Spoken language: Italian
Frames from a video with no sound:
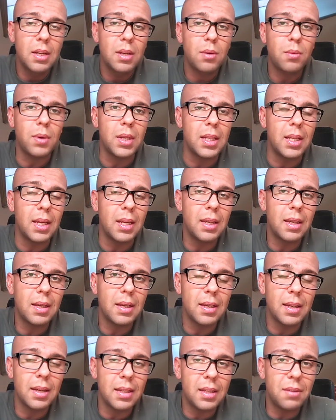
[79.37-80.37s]
Quindi
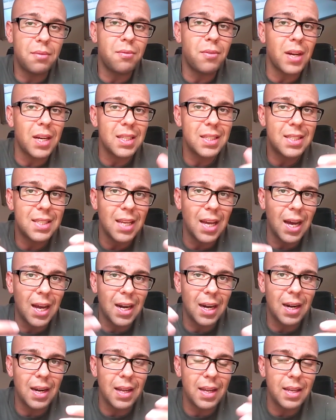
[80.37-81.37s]
eh,
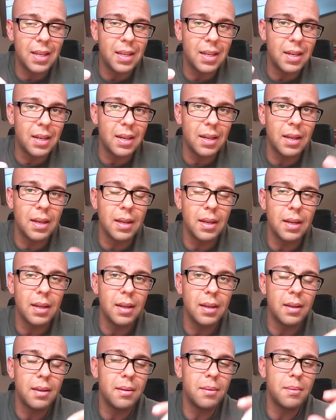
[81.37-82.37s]
differenziarle in,
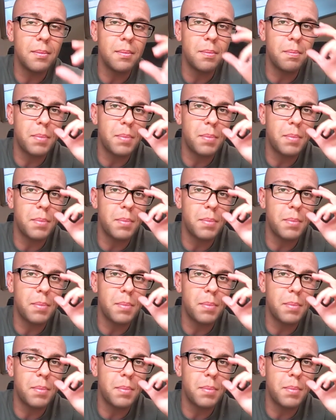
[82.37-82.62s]
eh,